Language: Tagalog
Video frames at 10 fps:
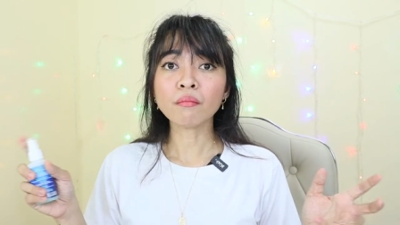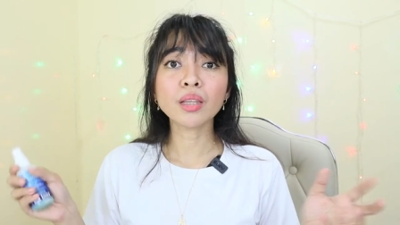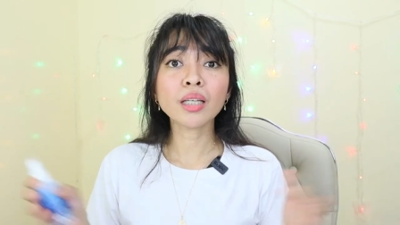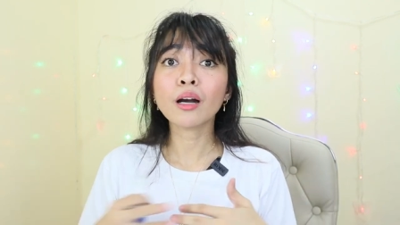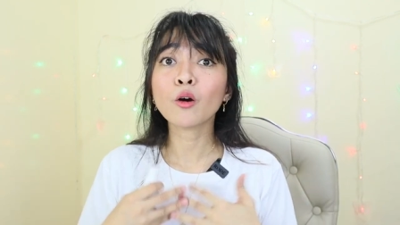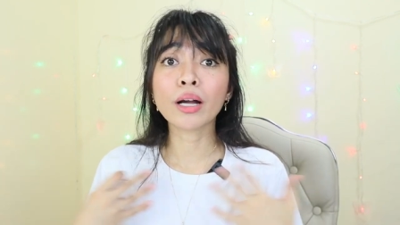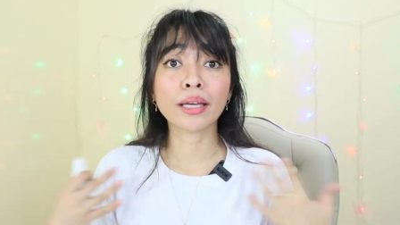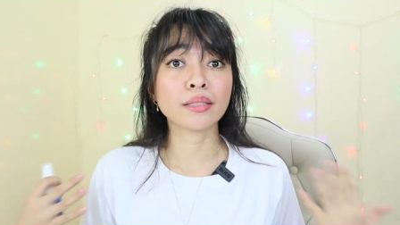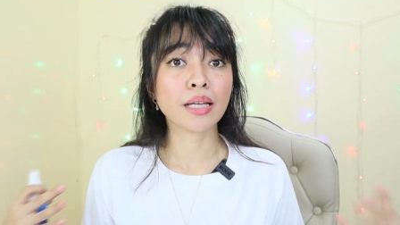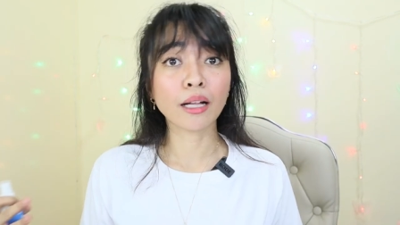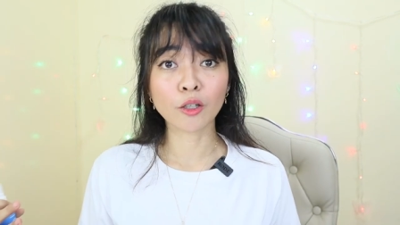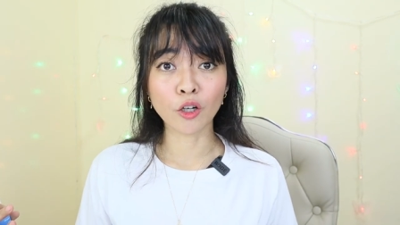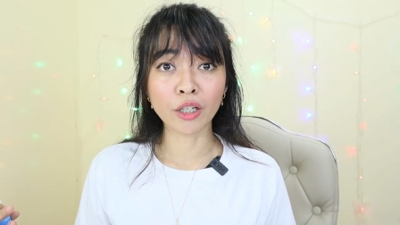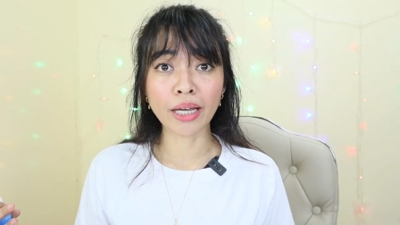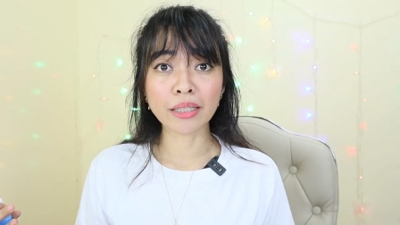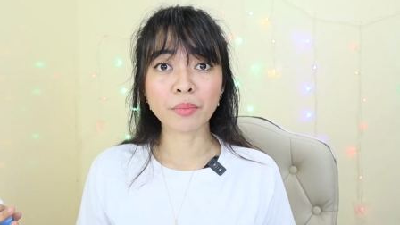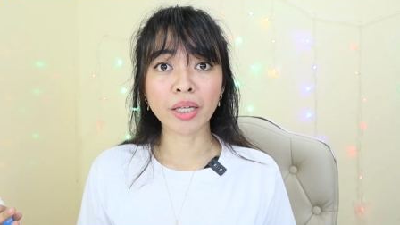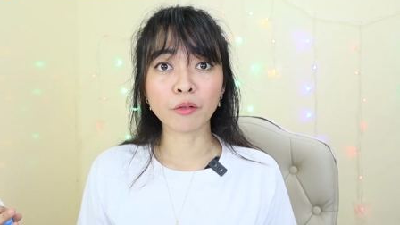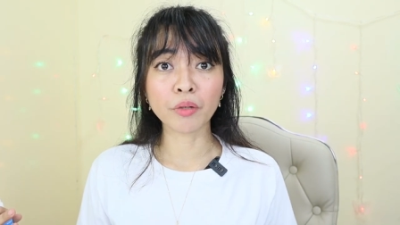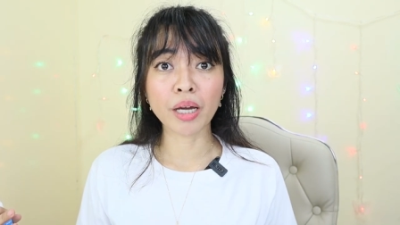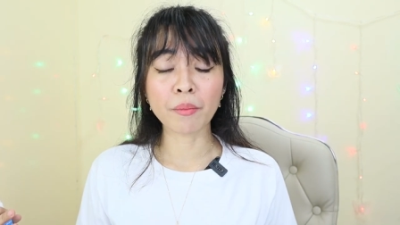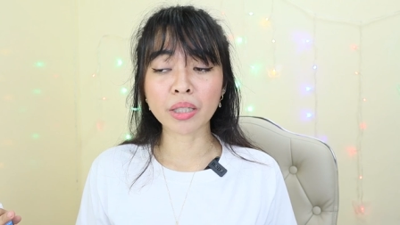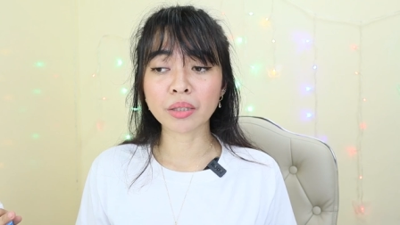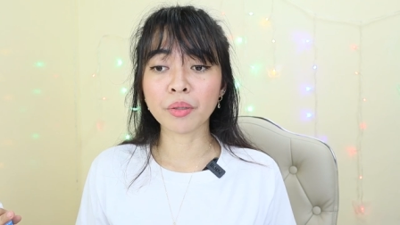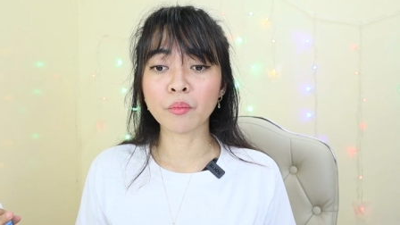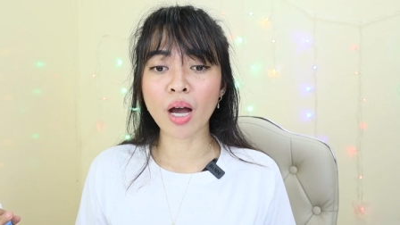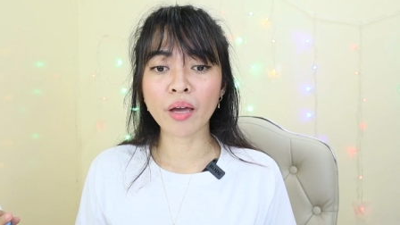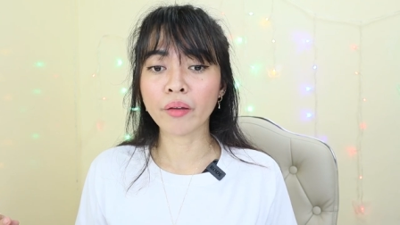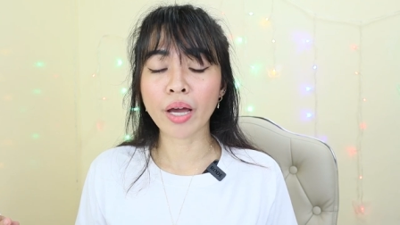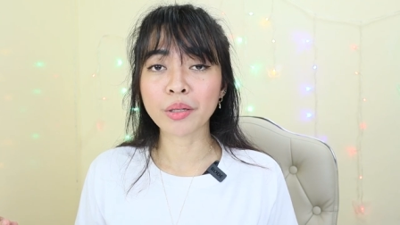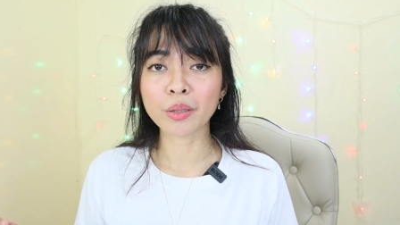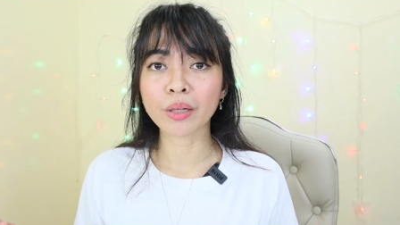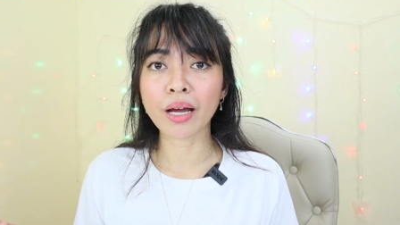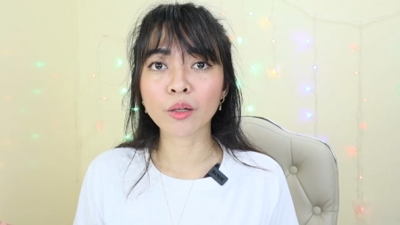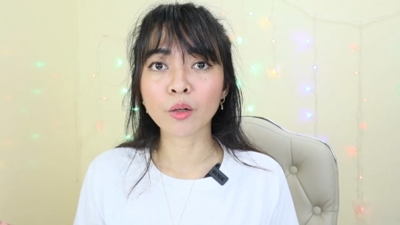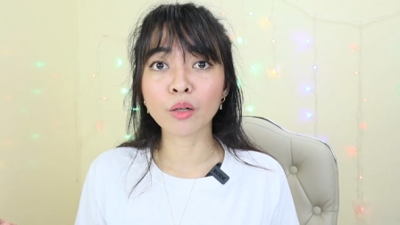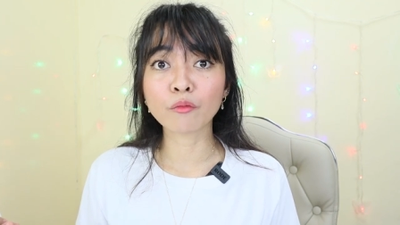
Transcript: hindi ako against alcohol, guys. By the way, ah, baka sabihin mo, ayaw na ayaw niyo ko ng alcohol.